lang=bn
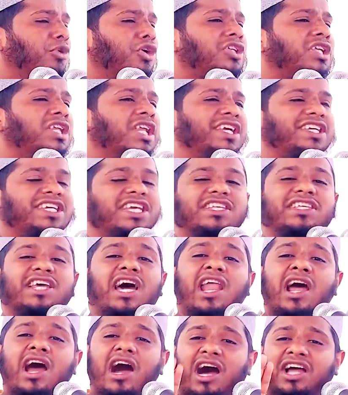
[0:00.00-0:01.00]
মজলিসে
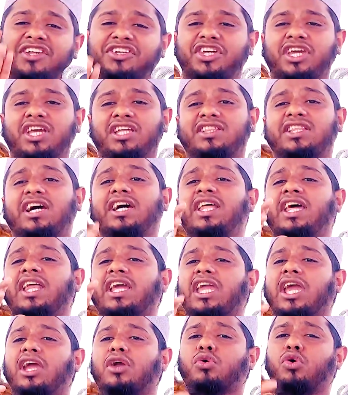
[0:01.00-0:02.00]
যারা আসে
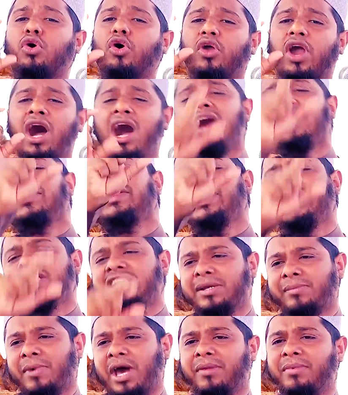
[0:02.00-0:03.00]
তাদেরকে খোরাক
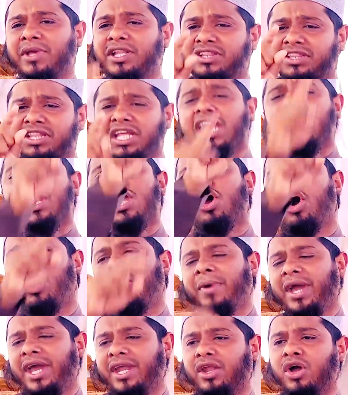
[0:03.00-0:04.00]
দিতে পারবেন তিনি
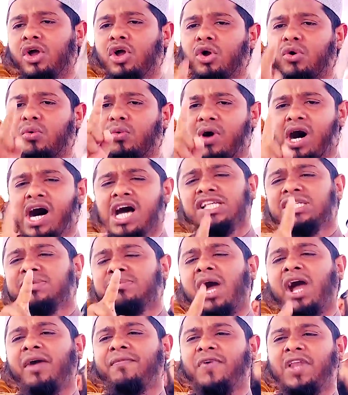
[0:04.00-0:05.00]
হবেন ওয়াজ
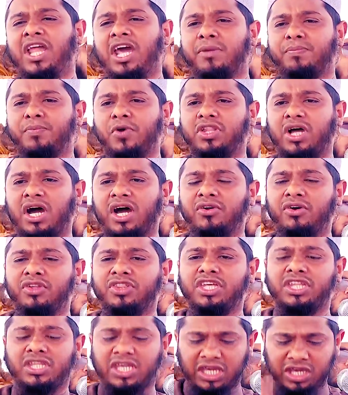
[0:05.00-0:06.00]
মাহফিলের প্রধান
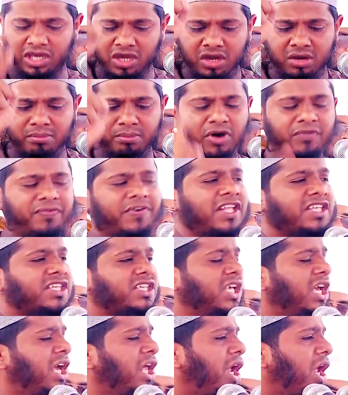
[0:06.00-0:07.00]
অতিথি
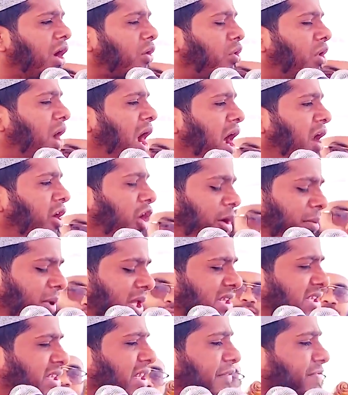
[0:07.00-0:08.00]
মুফাসির কোরআন
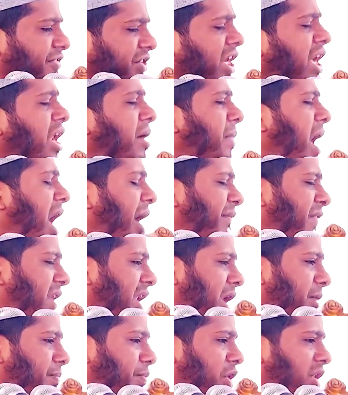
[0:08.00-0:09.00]
হবেন তফসির
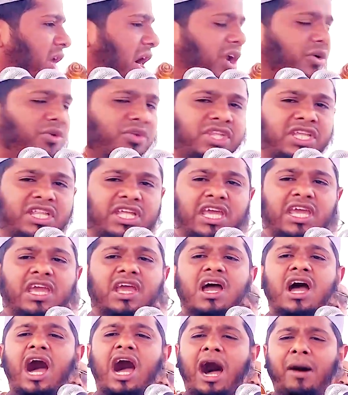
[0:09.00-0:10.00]
মাহফিলের প্রধান অতিথি
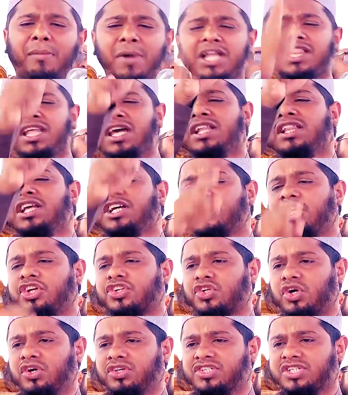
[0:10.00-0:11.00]
আমাদের দেশে
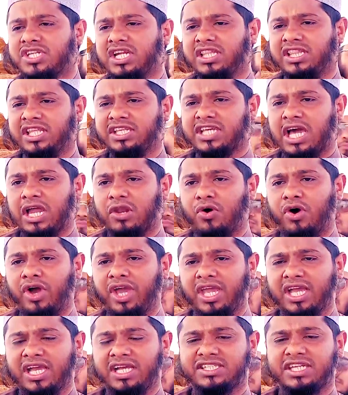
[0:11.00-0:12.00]
সংস্কৃতি চালু
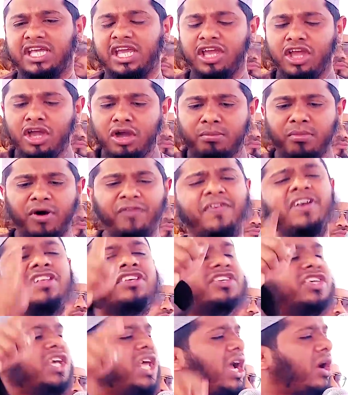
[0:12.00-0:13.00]
হয়ে গেছে
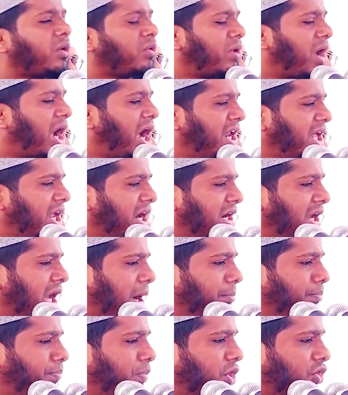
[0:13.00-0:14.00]
মুফাসির কোরআনের
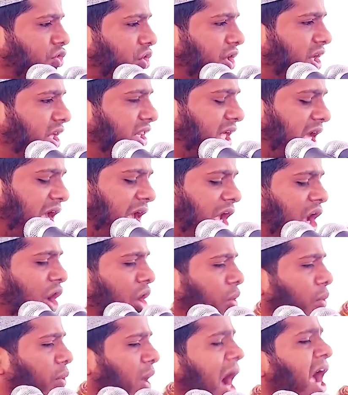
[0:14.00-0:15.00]
নাম পিছনে দিয়ে
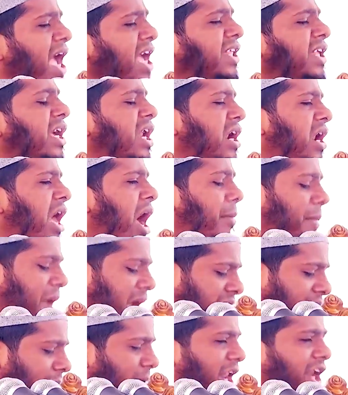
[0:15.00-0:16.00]
ওয়াইদের নাম
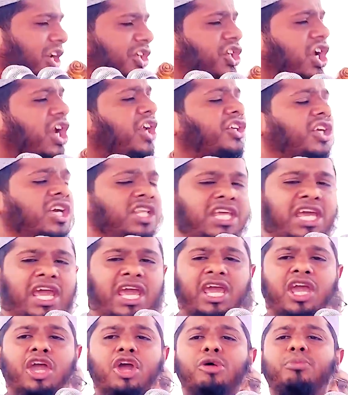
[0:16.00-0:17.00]
একেবারে শেষে দিয়ে
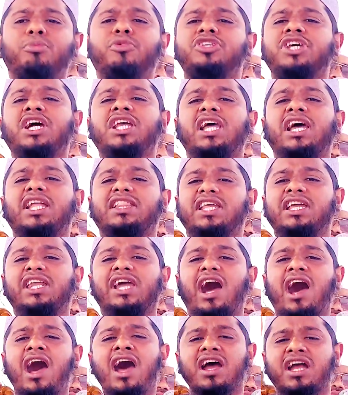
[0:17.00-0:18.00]
বোঝা যায় তিনি
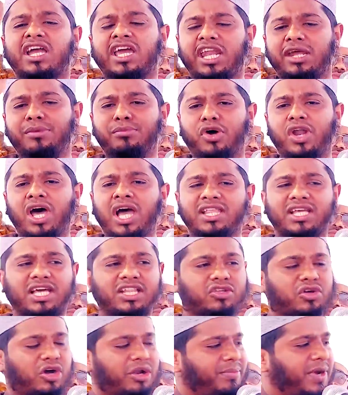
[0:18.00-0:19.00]
আখেরি
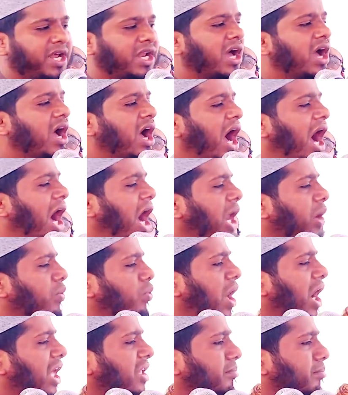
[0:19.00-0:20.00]
মোনাজাত করবেন আর
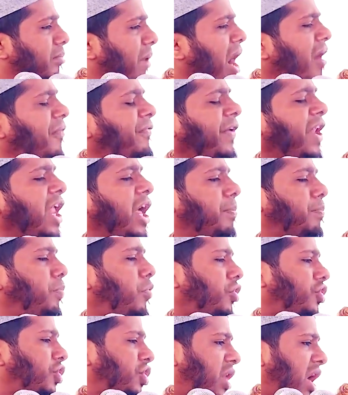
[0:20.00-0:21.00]
ওয়াজ মাহফিলের
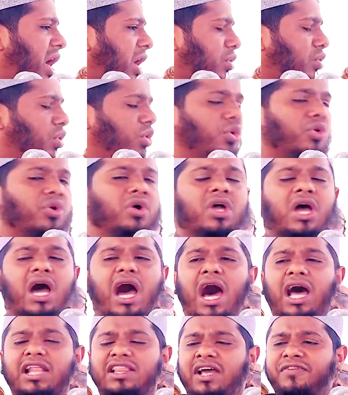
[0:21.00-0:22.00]
পোস্টারগুলো
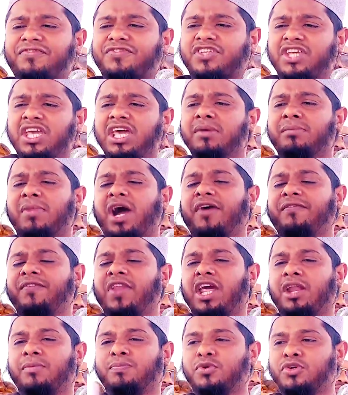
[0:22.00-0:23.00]
আর তফসির
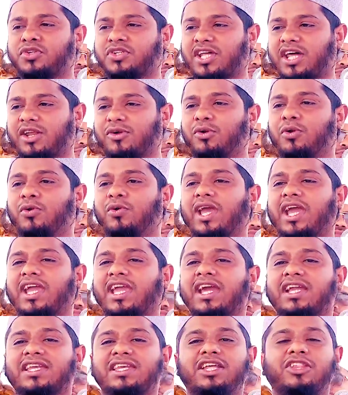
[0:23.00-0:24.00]
মাহফিলের পোস্টারগুলো এক
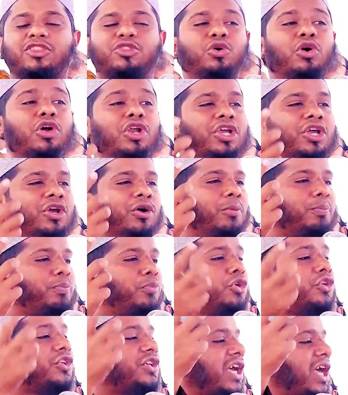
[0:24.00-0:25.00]
একটা দলীয়
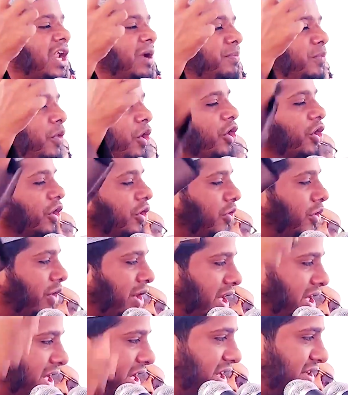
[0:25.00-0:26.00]
পোস্টারে পরিণত
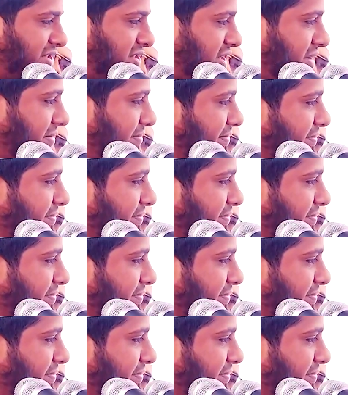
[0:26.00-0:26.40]
হয়ে গিয়েছে